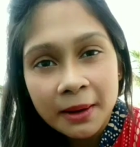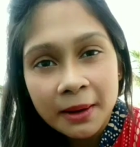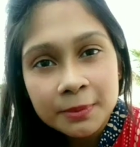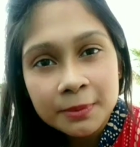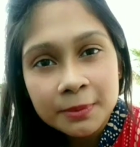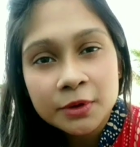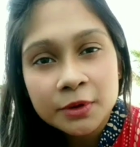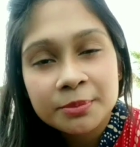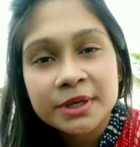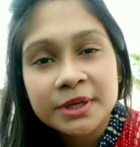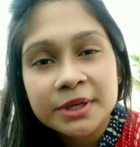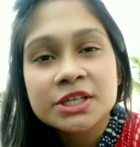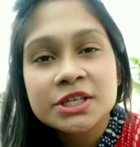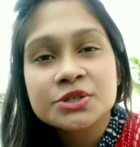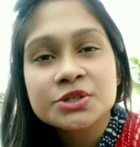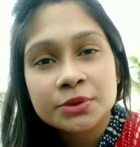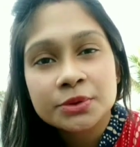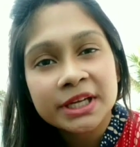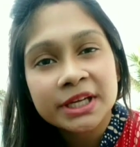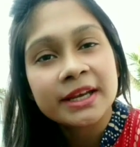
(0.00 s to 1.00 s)
आप लोग
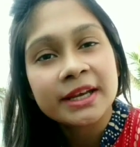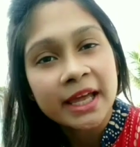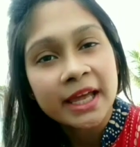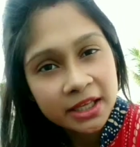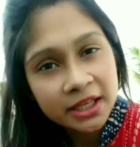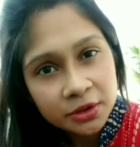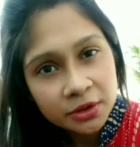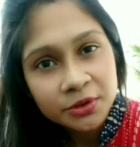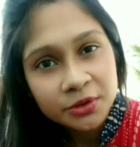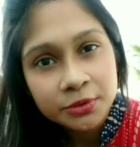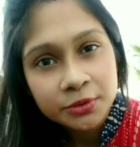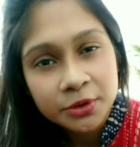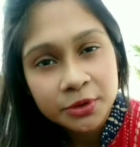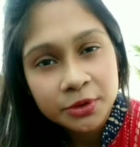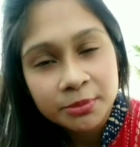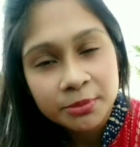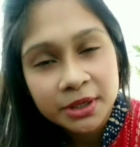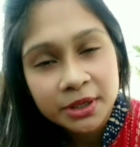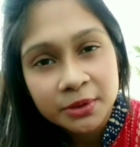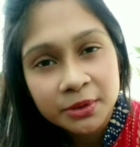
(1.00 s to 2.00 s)
भी जो कि नए
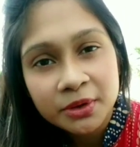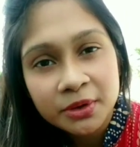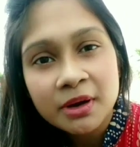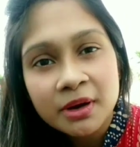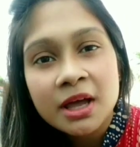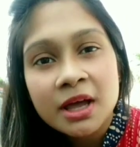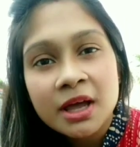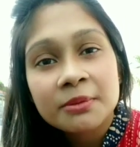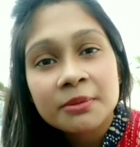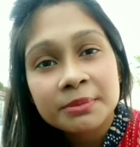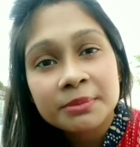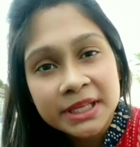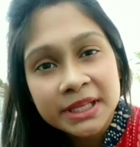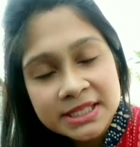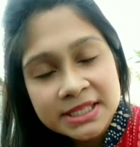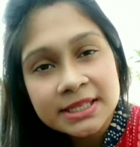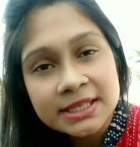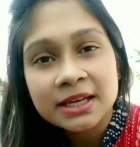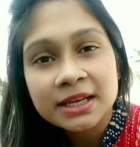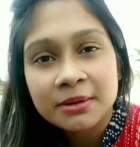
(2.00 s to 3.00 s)
यूट्यूबर हो
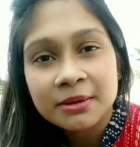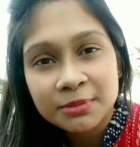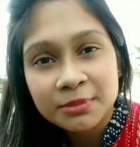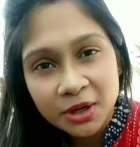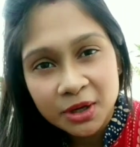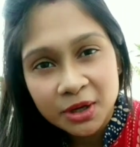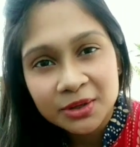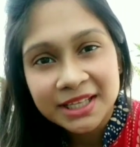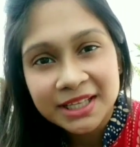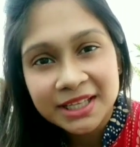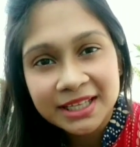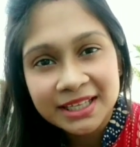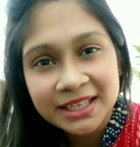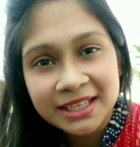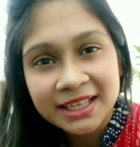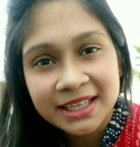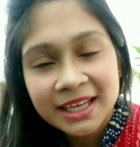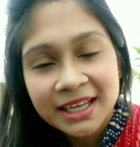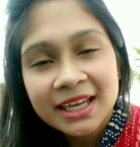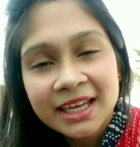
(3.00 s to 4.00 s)
प्लीज़ इनका ब्लॉग
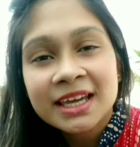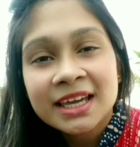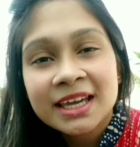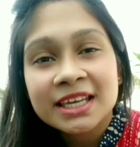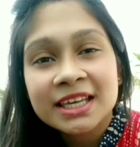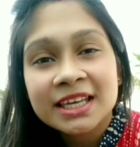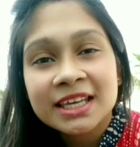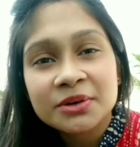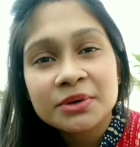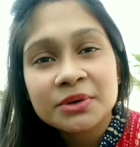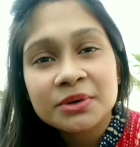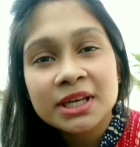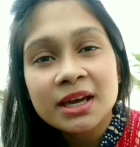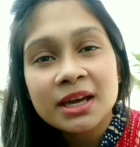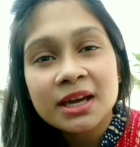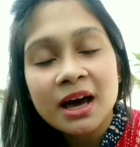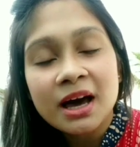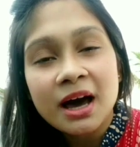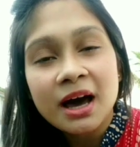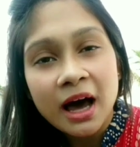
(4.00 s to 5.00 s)
देखिए
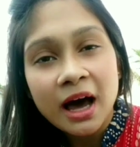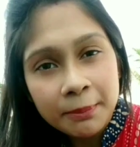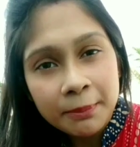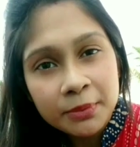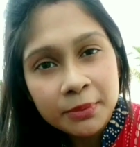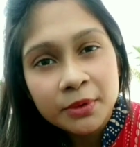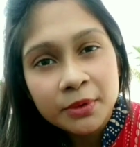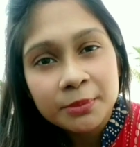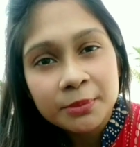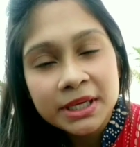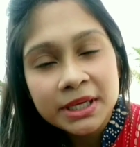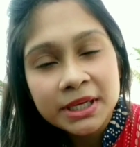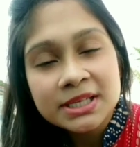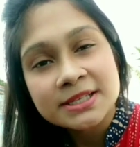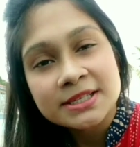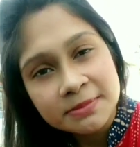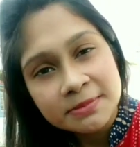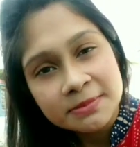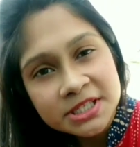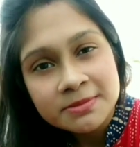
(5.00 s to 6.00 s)
क्योंकि आपको
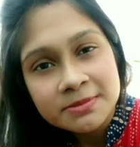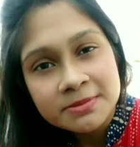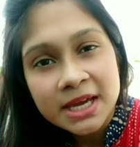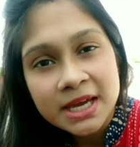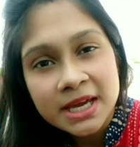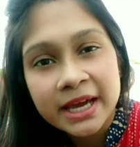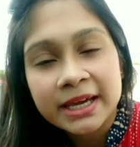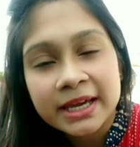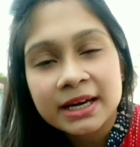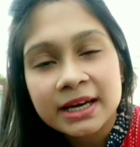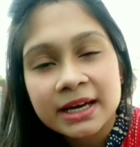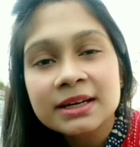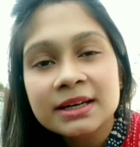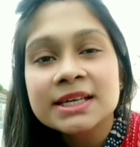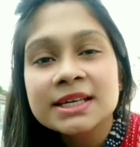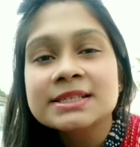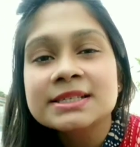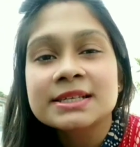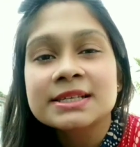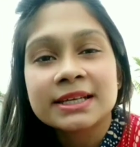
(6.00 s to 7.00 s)
भी समझ में आएगा
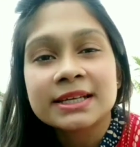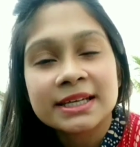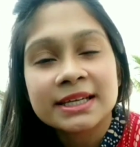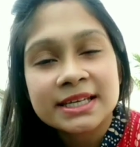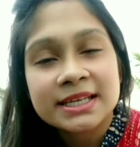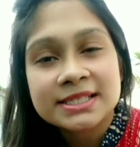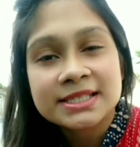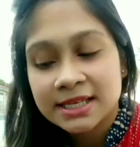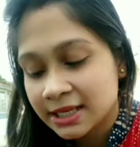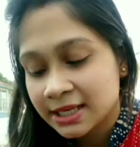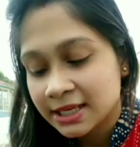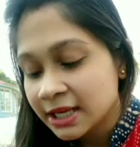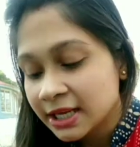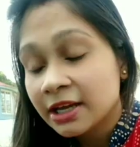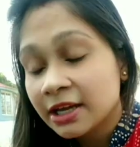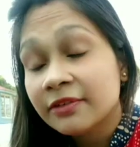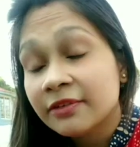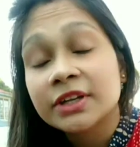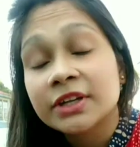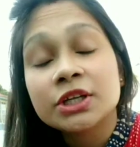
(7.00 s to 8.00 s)
किस तरीके से
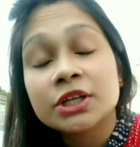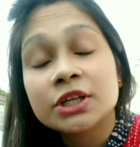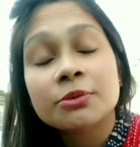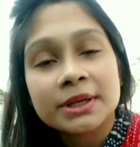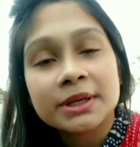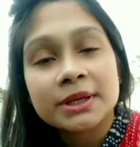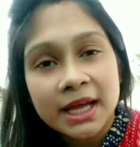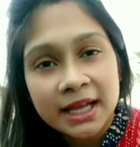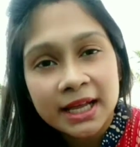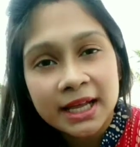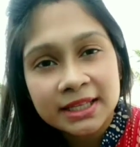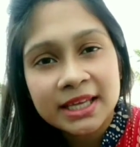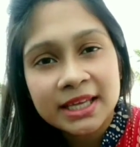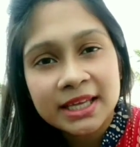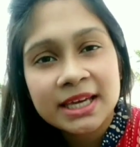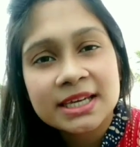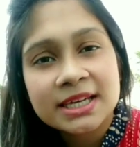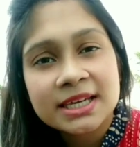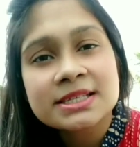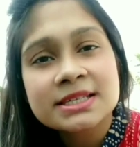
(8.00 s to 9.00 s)
वीडियो
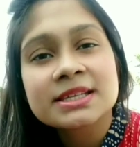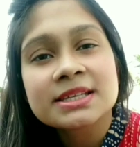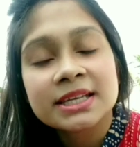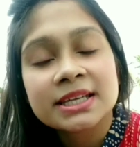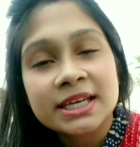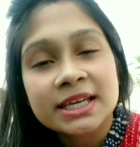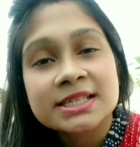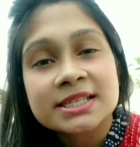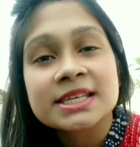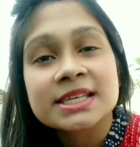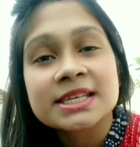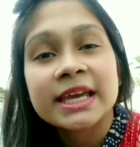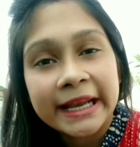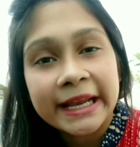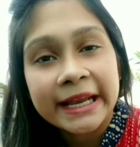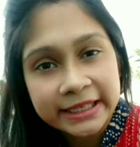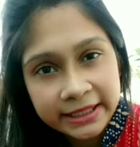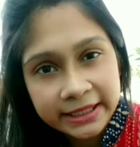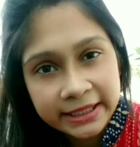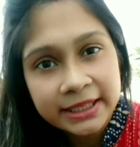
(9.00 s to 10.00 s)
बनाते हैं किस तरीके से
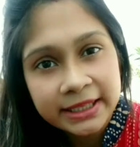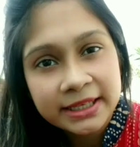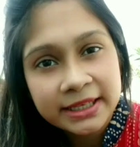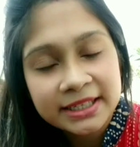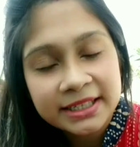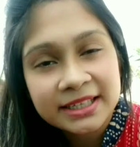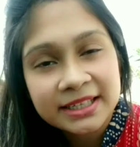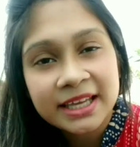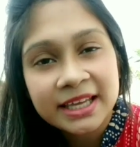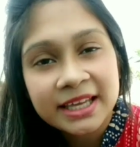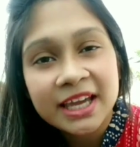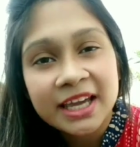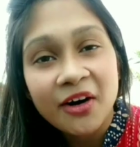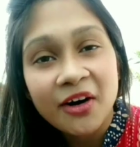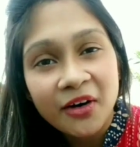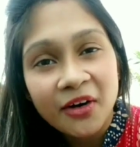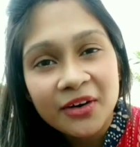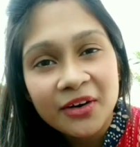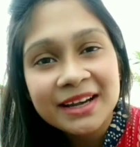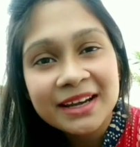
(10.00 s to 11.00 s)
एडिटिंग करते
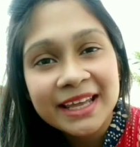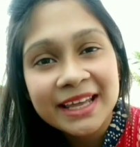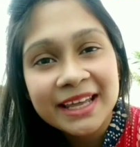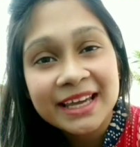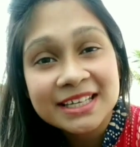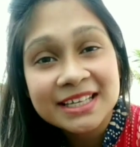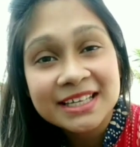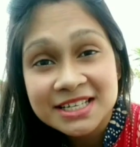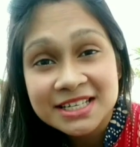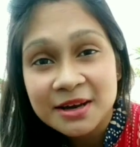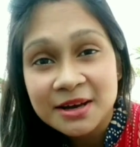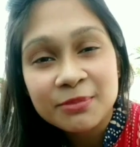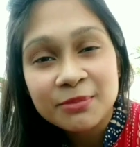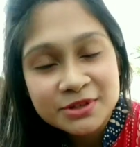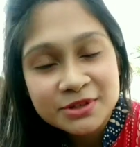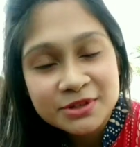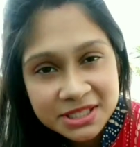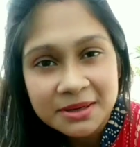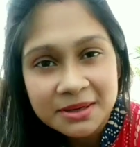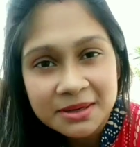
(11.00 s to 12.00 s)
हैं और एक अच्छा
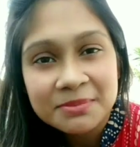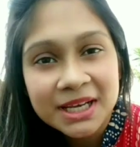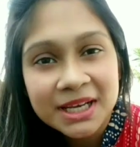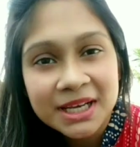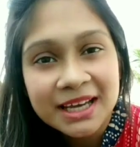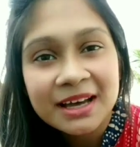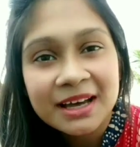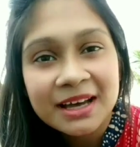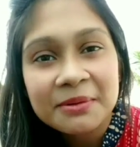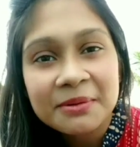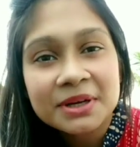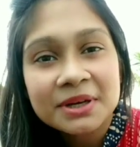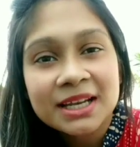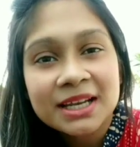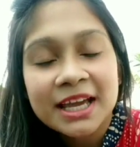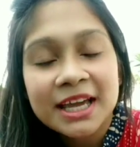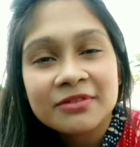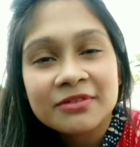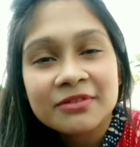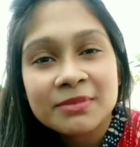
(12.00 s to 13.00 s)
बूस्टअप मिलेगा
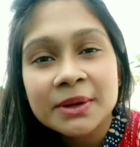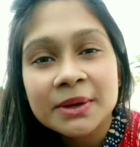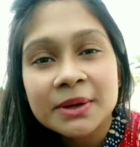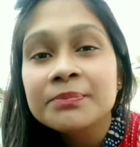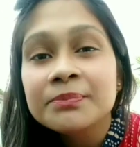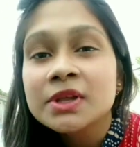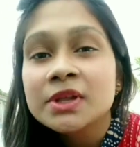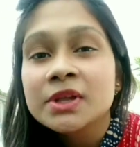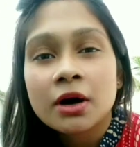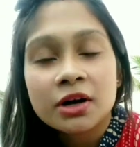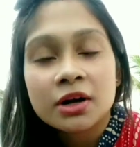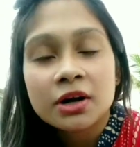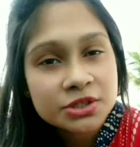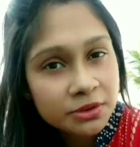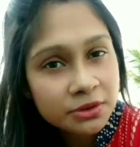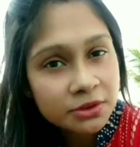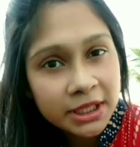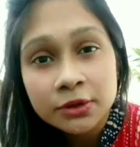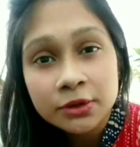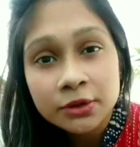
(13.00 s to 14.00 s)
आपका लाइफ में और
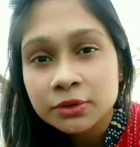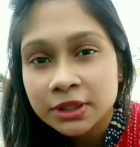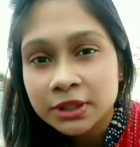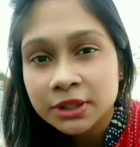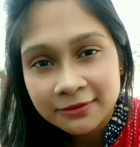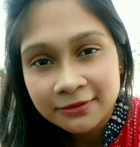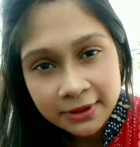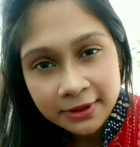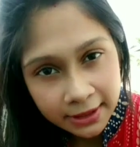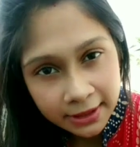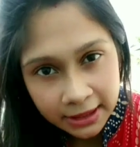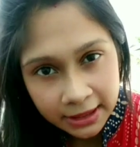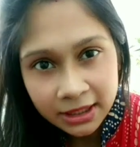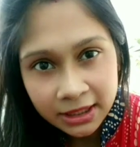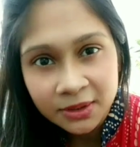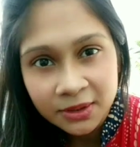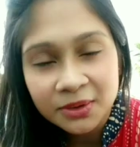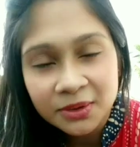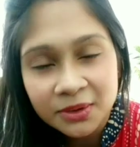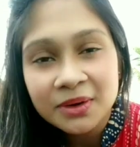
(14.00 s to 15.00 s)
जो कि यूट्यूबर
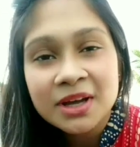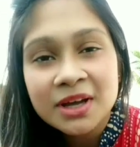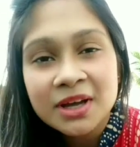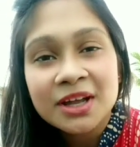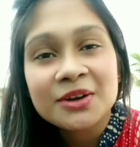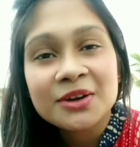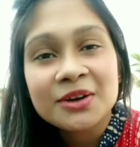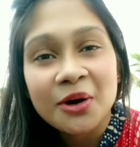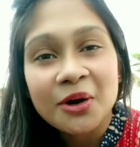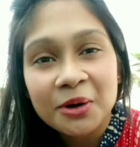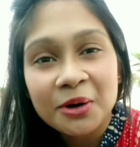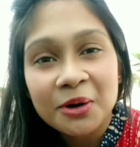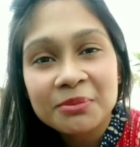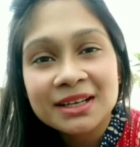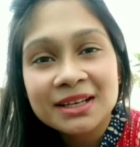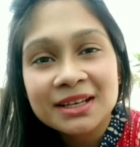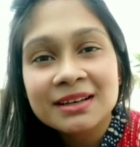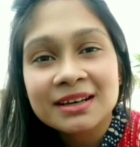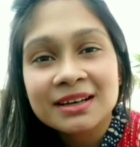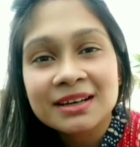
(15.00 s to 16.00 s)
नहीं हो
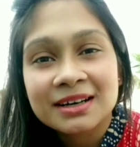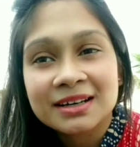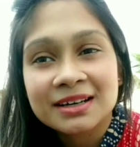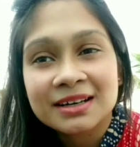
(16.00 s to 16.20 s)
नॉर्मल